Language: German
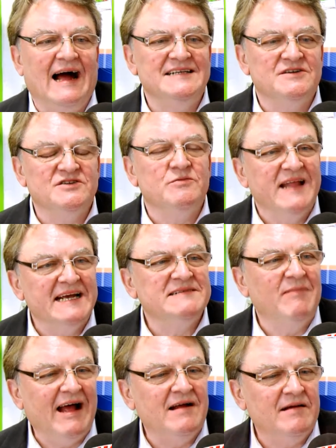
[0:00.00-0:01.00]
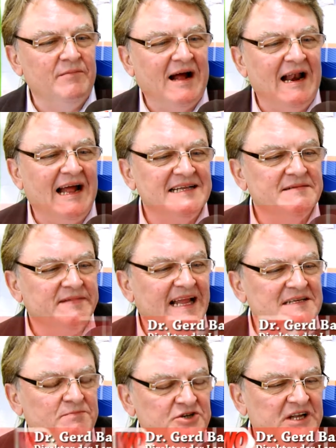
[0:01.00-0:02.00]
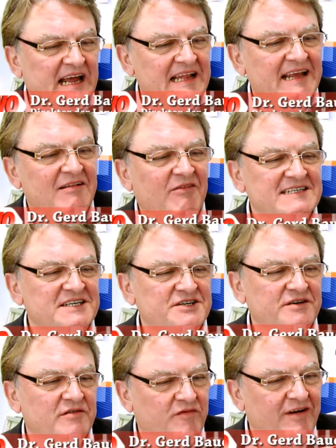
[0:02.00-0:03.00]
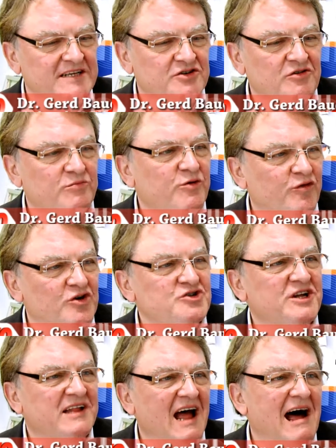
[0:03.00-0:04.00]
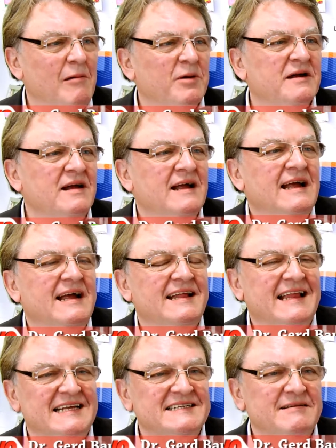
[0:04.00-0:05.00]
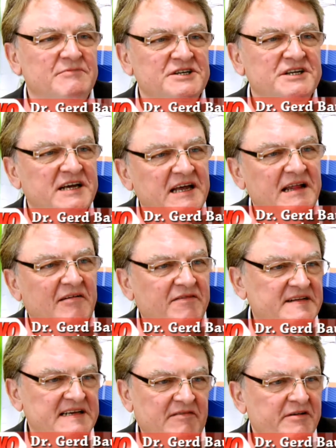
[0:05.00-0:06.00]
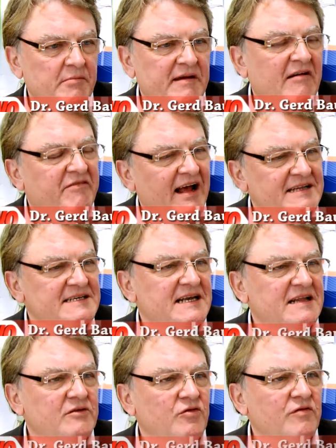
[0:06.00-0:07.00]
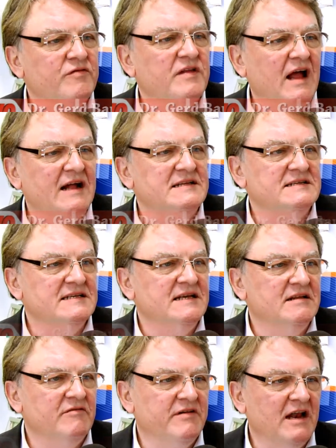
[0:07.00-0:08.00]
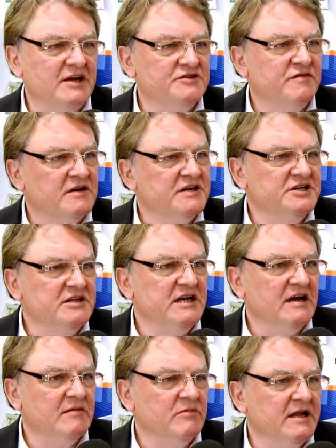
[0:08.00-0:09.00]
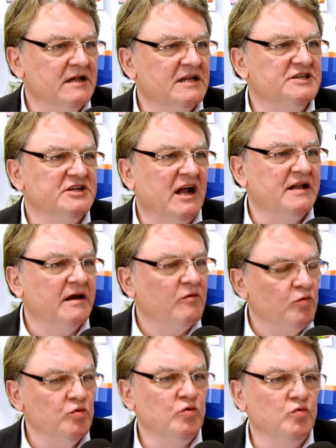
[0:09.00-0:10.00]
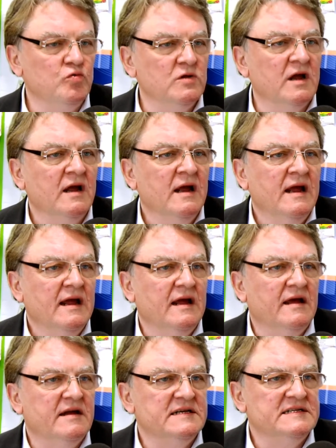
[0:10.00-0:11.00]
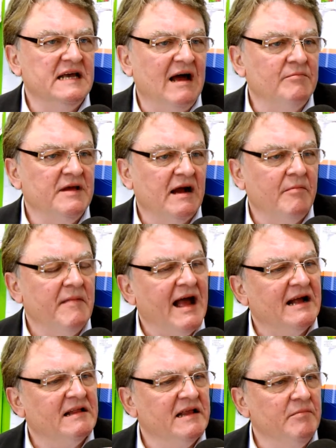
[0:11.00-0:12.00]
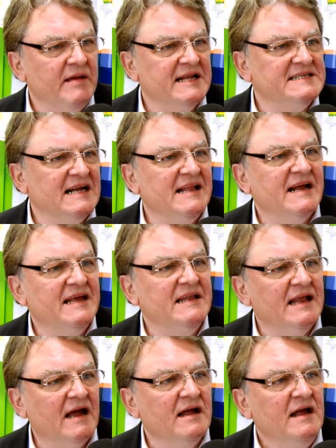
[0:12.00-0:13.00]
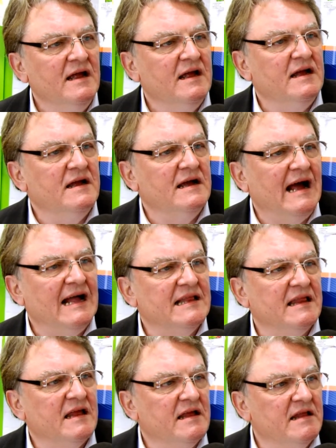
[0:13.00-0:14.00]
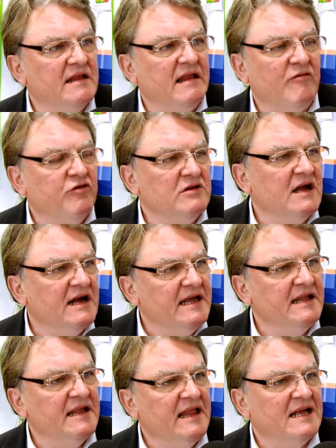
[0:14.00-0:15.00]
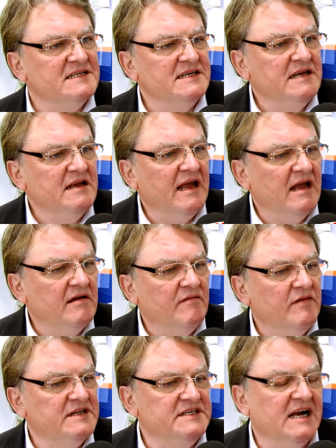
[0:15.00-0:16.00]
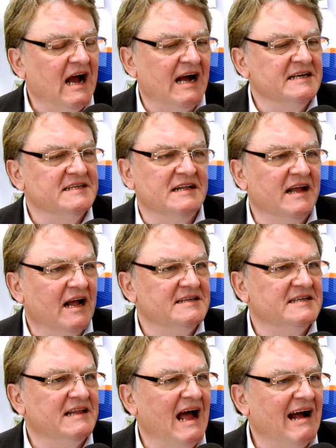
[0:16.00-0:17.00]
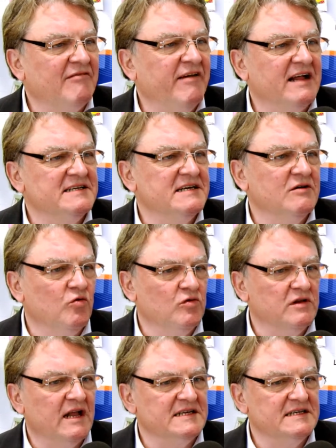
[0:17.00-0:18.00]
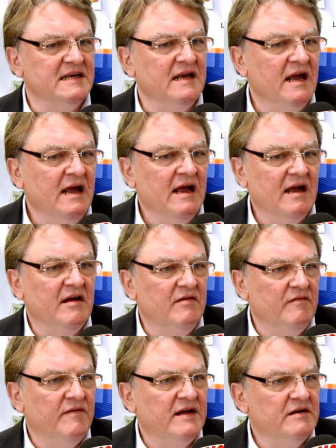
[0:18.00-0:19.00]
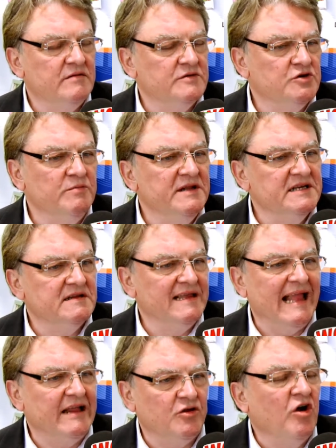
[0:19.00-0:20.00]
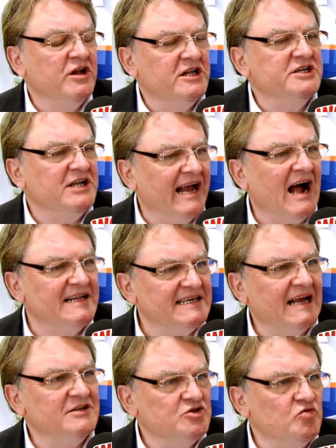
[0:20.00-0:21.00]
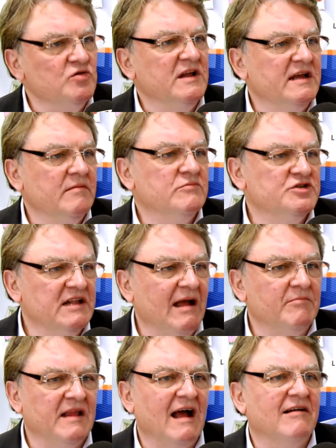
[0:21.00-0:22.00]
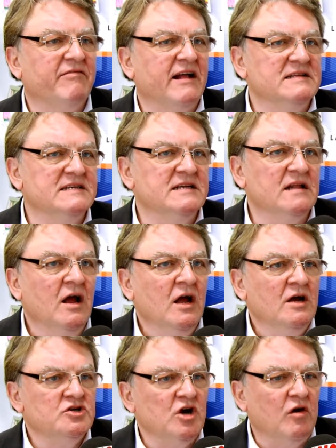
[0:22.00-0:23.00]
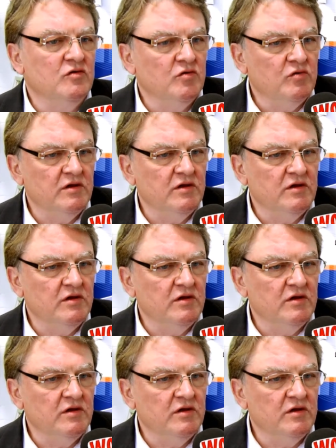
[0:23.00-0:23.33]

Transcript: Also zunächst mal hat das bestätigt, was ich fast schon befürchtet habe, dass nämlich die Kinder sehr viel mehr fernsehen dürfen, als es ihnen vielleicht wirklich in ihrem kindlichen Alter gut tut. Äh, sie haben ja gemerkt, die Mehrzahl der Kinder äh, hat äh, davon geredet, dass sie, wenn sie krank sind, den ganzen Tag Fernsehen gucken, dass sie zumindest deutlich länger als eine Stunde im Schnitt am Tag Fernsehen schauen.